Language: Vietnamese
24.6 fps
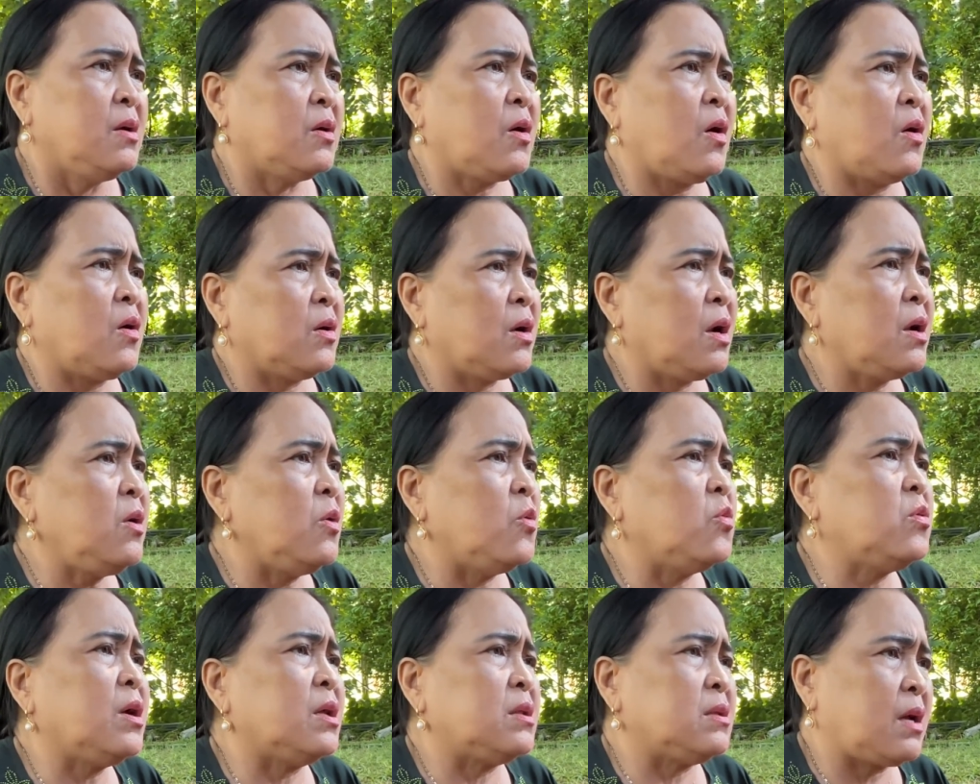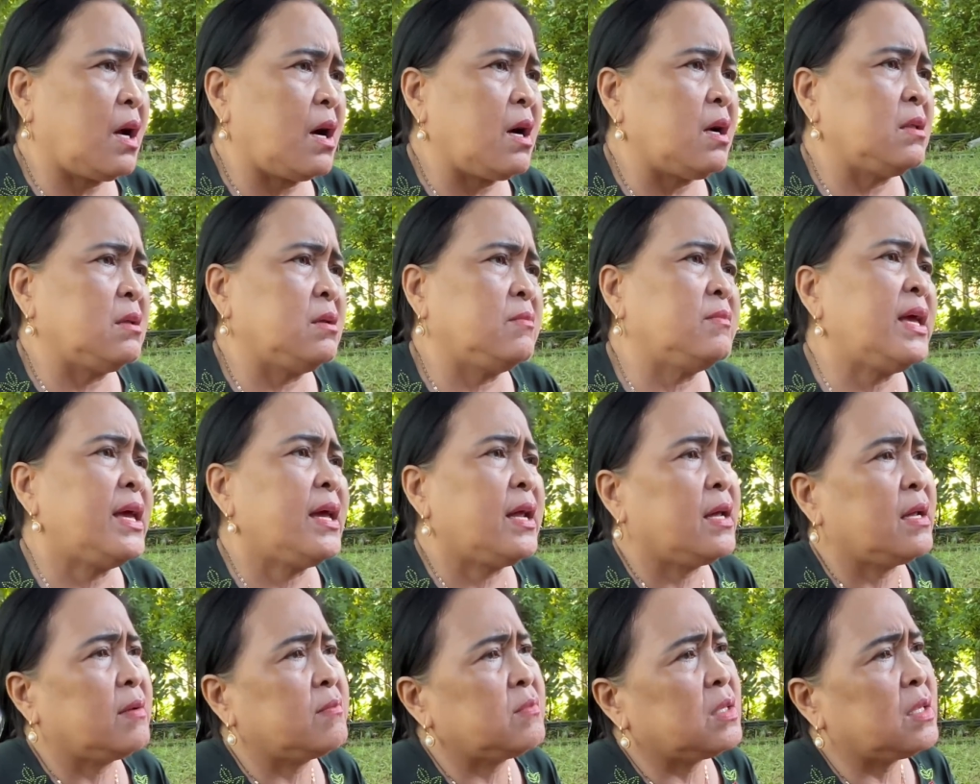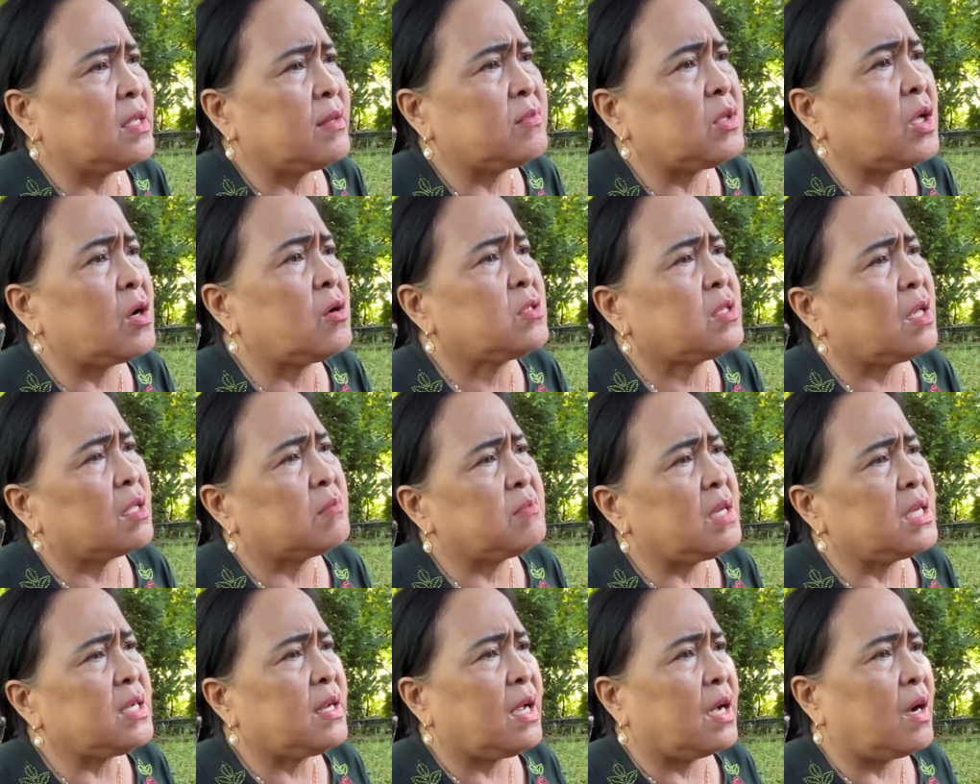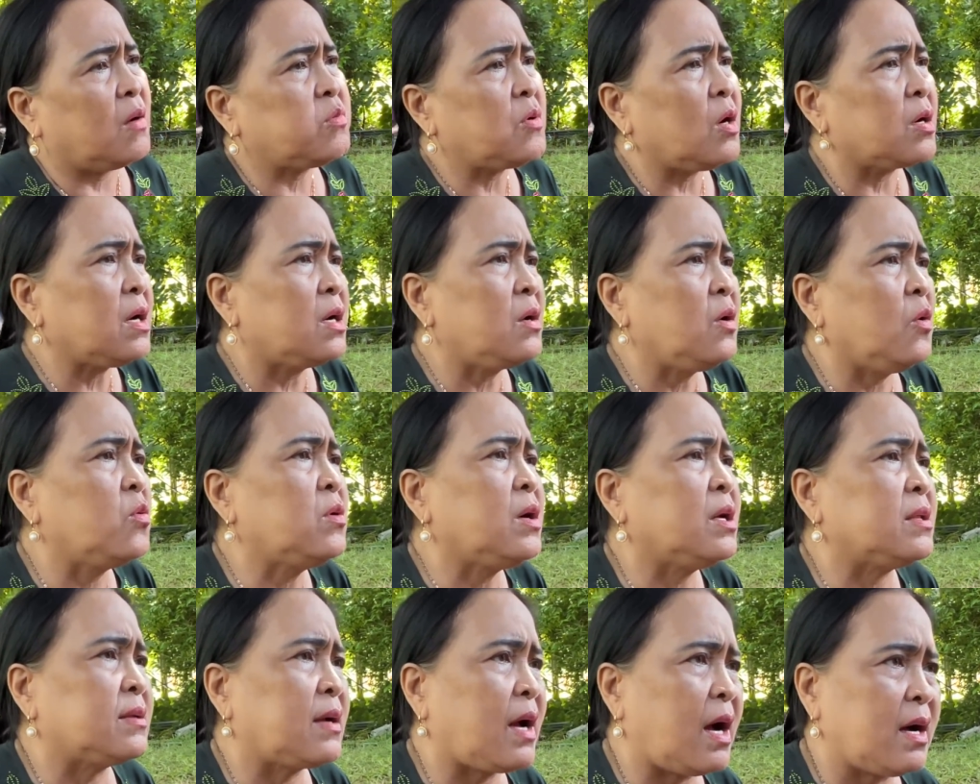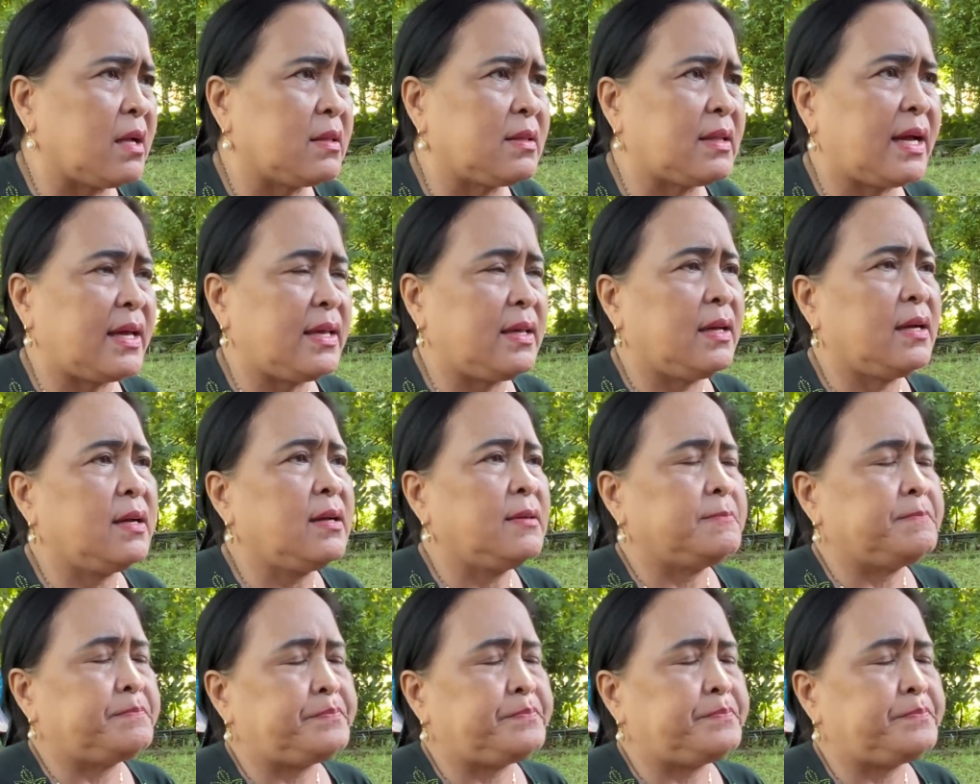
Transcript: còn nói lũ cần cờn em nghe em, em nói cho anh biết là không có cái lũ cần cờn này á